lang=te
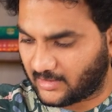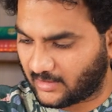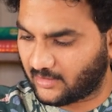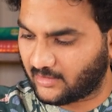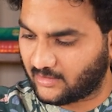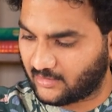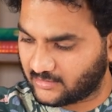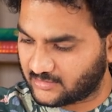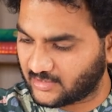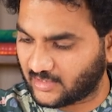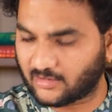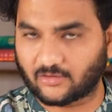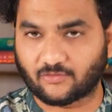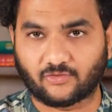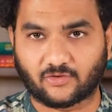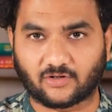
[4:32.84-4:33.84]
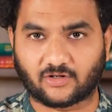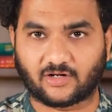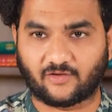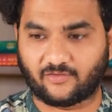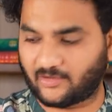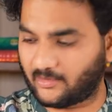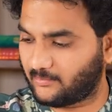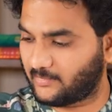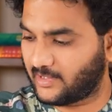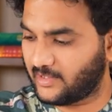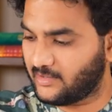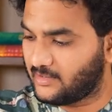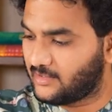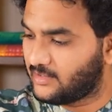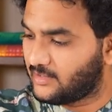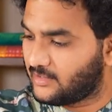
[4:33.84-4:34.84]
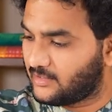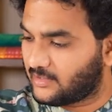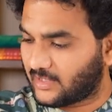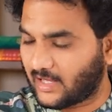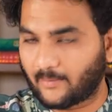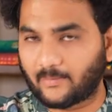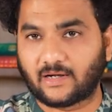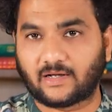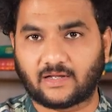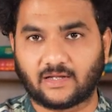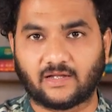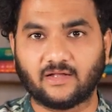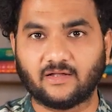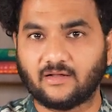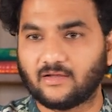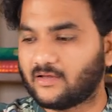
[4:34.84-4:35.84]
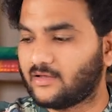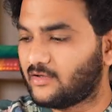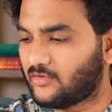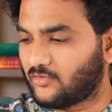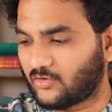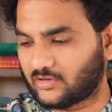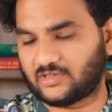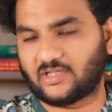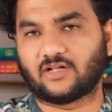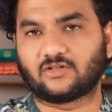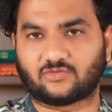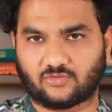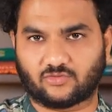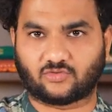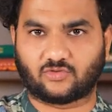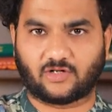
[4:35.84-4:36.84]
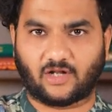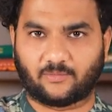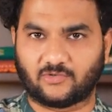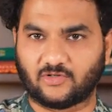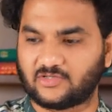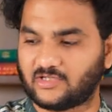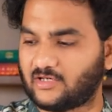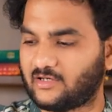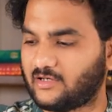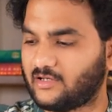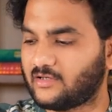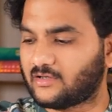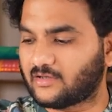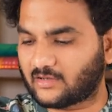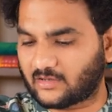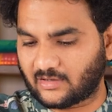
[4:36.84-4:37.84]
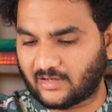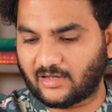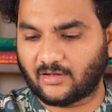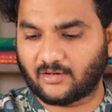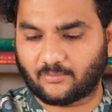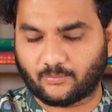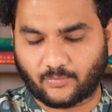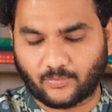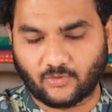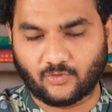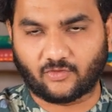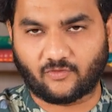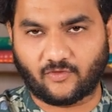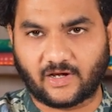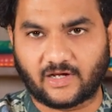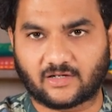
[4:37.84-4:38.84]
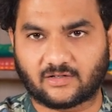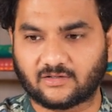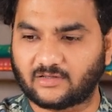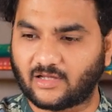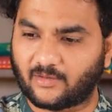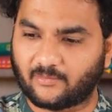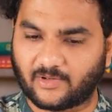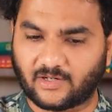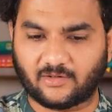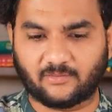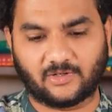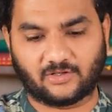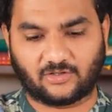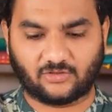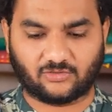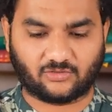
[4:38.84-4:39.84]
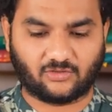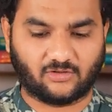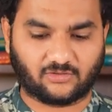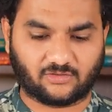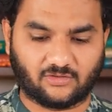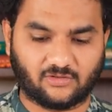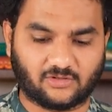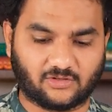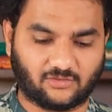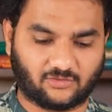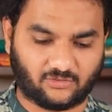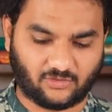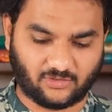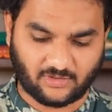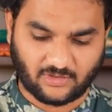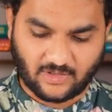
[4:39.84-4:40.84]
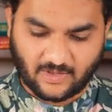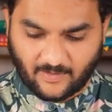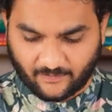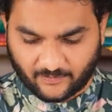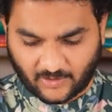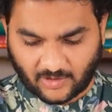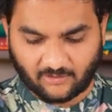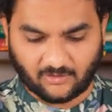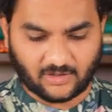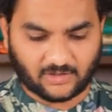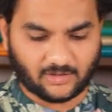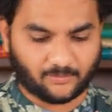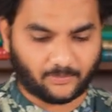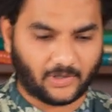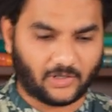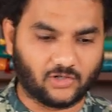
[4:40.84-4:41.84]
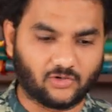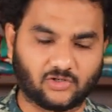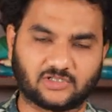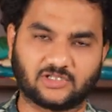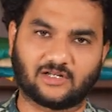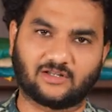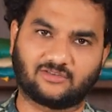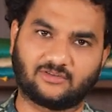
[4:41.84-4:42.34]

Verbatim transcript: మన చరణ్ ఫోటోగ్రాఫర్ అబ్బాయి కాబట్టి ఒకసారి చూసుకోండి అబ్జర్వ్ చేయండి ఇది క్లియర్ ప్యూర్ వైట్ దాన్ని బట్టి మీరు తీసుకోవాల్సిన వాళ్ళు తీసుకోండి తర్వాత పళ్ళు వచ్చి ఇలా